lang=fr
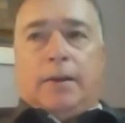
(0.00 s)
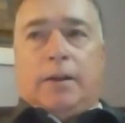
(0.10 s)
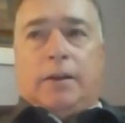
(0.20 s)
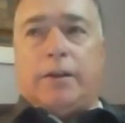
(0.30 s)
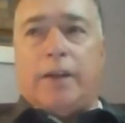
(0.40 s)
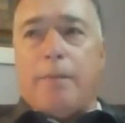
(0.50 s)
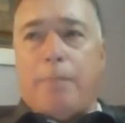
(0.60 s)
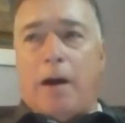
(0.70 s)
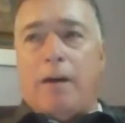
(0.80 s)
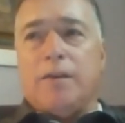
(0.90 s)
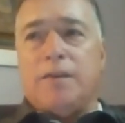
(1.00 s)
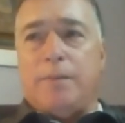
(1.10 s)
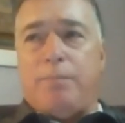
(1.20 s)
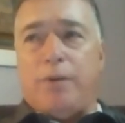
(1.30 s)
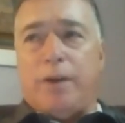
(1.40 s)
Le temps passe et
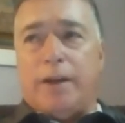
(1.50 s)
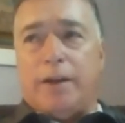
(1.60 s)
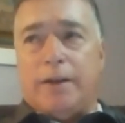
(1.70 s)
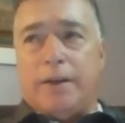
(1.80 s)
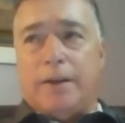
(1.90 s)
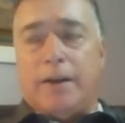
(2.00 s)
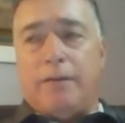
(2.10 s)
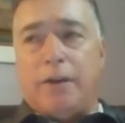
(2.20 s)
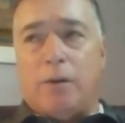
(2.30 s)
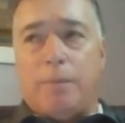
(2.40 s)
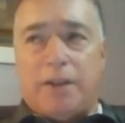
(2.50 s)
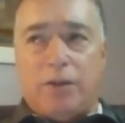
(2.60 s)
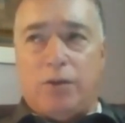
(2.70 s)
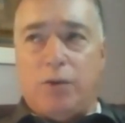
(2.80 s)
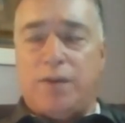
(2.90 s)
puis euh, environ
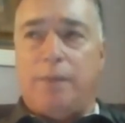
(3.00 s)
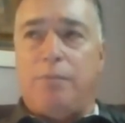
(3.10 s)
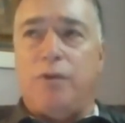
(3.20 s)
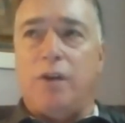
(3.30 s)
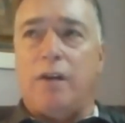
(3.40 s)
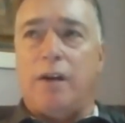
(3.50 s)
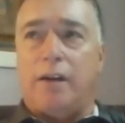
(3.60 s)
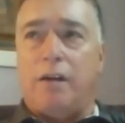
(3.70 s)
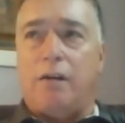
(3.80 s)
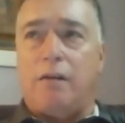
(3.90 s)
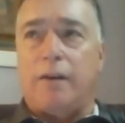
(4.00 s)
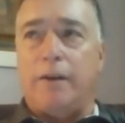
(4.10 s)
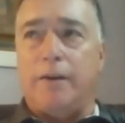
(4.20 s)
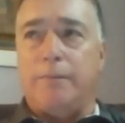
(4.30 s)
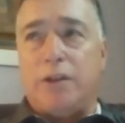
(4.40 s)
peut-être deux ans plus tard encore,
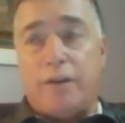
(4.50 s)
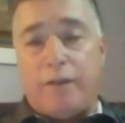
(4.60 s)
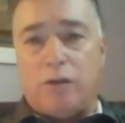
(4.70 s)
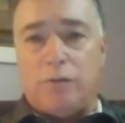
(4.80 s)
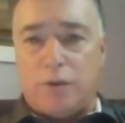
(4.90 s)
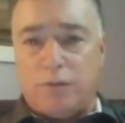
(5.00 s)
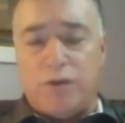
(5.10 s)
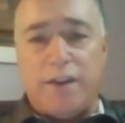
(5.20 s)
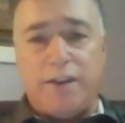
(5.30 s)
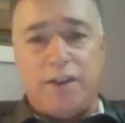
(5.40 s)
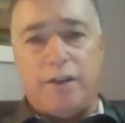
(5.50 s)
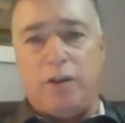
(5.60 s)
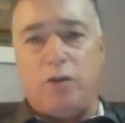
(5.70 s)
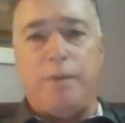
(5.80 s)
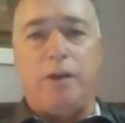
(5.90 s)
euh, mais j'avais, comme, je vous ai dit,
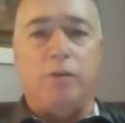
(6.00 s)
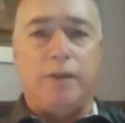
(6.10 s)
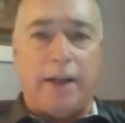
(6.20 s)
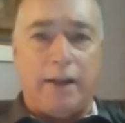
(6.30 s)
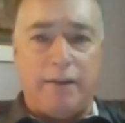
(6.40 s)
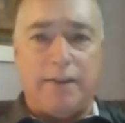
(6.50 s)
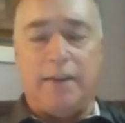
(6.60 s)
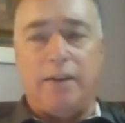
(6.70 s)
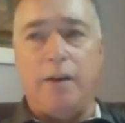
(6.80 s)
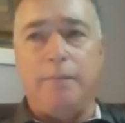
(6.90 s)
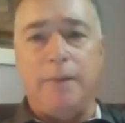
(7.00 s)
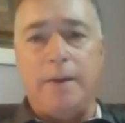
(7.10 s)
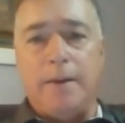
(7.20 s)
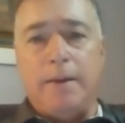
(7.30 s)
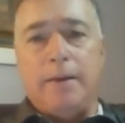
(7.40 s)
j'avais coupé contact avec cet homme.
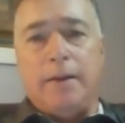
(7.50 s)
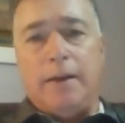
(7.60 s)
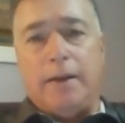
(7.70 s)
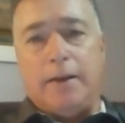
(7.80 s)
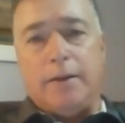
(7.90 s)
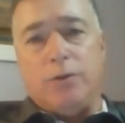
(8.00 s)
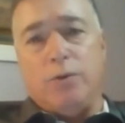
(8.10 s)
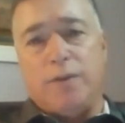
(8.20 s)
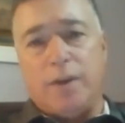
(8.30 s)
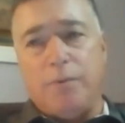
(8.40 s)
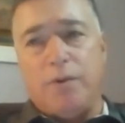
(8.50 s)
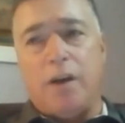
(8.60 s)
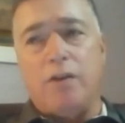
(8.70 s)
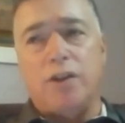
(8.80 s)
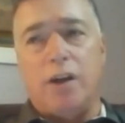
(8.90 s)
Et, deux ans plus
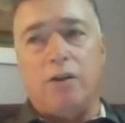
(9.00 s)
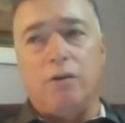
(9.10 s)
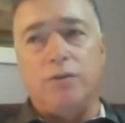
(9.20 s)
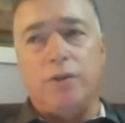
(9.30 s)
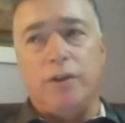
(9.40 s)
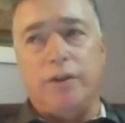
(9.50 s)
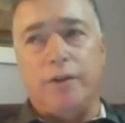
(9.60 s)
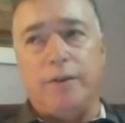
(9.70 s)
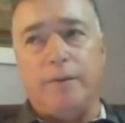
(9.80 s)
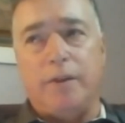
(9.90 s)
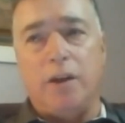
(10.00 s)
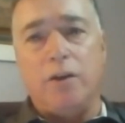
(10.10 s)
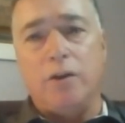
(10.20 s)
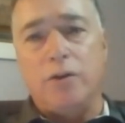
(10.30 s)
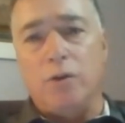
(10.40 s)
tard, je rencontre
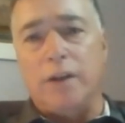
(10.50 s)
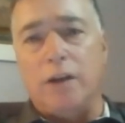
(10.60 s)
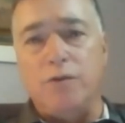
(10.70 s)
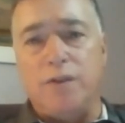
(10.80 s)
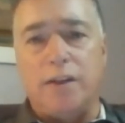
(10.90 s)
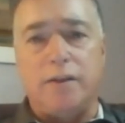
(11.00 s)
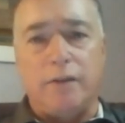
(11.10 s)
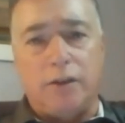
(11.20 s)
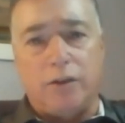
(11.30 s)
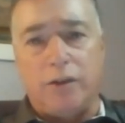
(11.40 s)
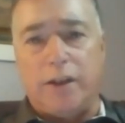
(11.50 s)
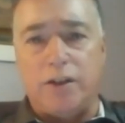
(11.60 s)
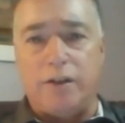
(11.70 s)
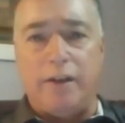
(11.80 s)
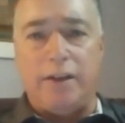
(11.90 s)
quelqu'un d'autre à l'usine. Entre-temps,
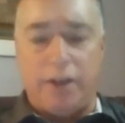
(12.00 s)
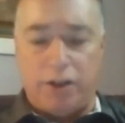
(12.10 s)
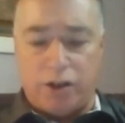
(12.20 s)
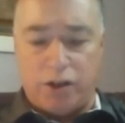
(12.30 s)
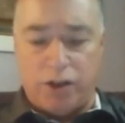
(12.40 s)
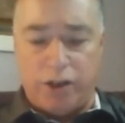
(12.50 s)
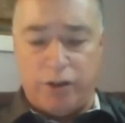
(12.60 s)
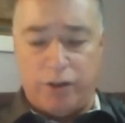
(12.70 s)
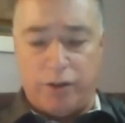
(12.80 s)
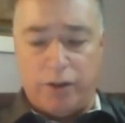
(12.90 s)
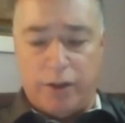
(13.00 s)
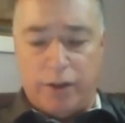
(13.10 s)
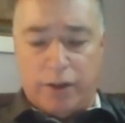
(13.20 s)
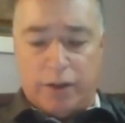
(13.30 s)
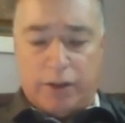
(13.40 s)
j'avais été échangé
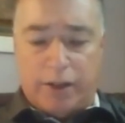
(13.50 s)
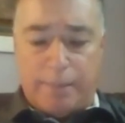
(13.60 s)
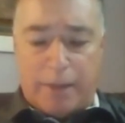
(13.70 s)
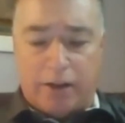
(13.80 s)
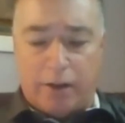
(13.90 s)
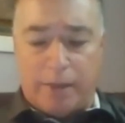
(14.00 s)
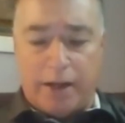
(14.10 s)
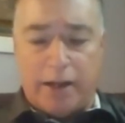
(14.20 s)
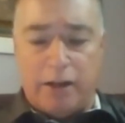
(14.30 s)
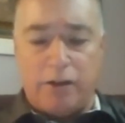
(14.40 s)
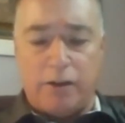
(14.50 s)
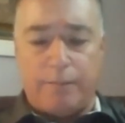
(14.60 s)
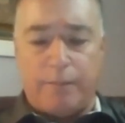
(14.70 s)
de département. Et là,